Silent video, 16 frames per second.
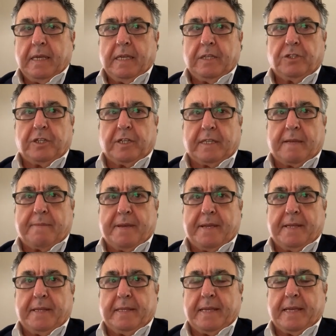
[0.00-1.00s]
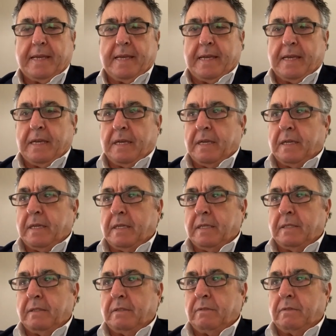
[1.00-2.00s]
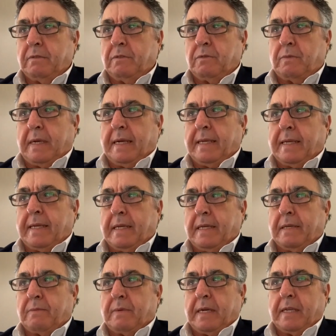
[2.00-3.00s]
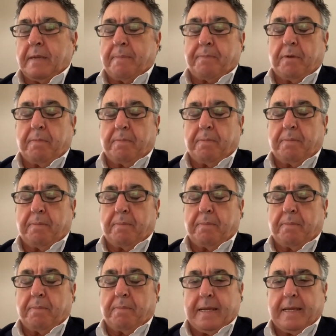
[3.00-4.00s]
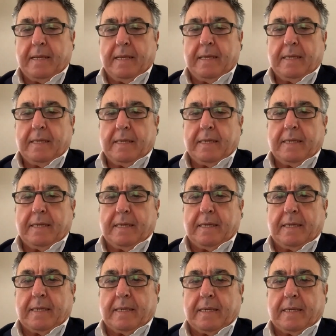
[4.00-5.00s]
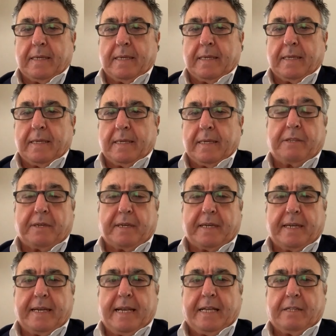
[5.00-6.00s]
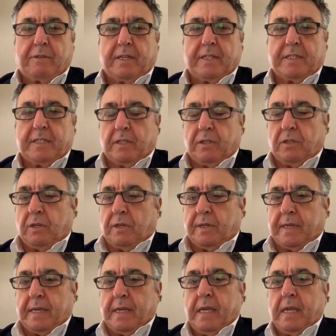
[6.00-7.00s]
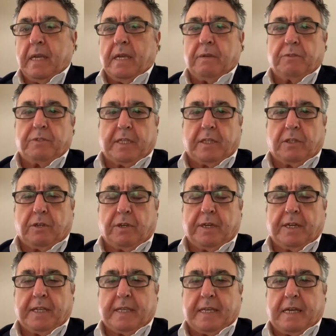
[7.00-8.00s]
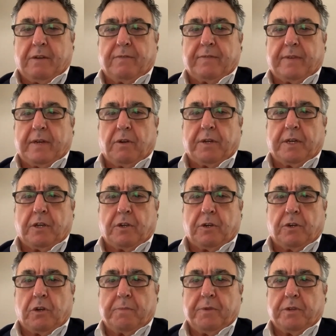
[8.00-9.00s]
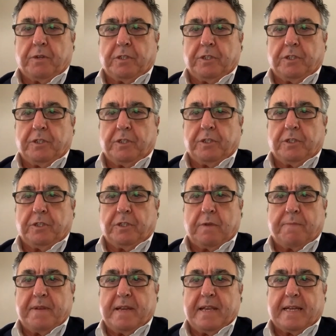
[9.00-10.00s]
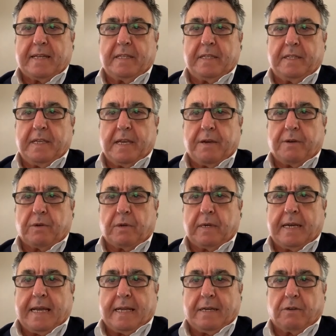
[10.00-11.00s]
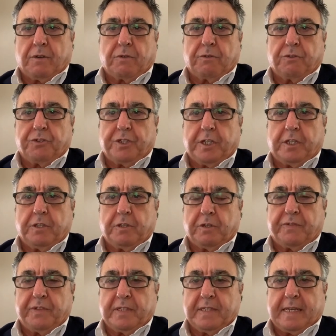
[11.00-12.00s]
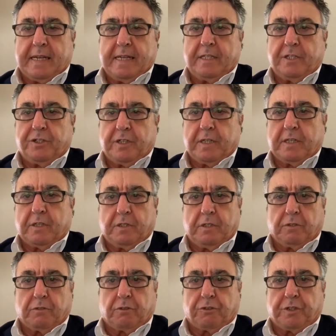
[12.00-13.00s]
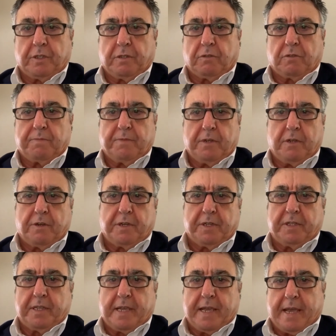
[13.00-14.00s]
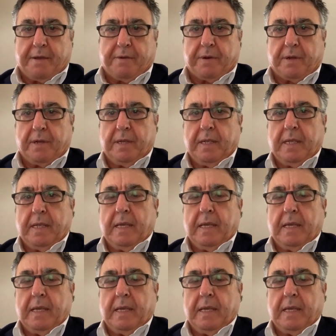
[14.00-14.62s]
certamente eh, qualche, qualche problema eh, è stato regato al settore. un settore che ha un valore economico di circa 2 miliardi di euro all'anno, con un gettito fiscale di circa 800 milioni di euro.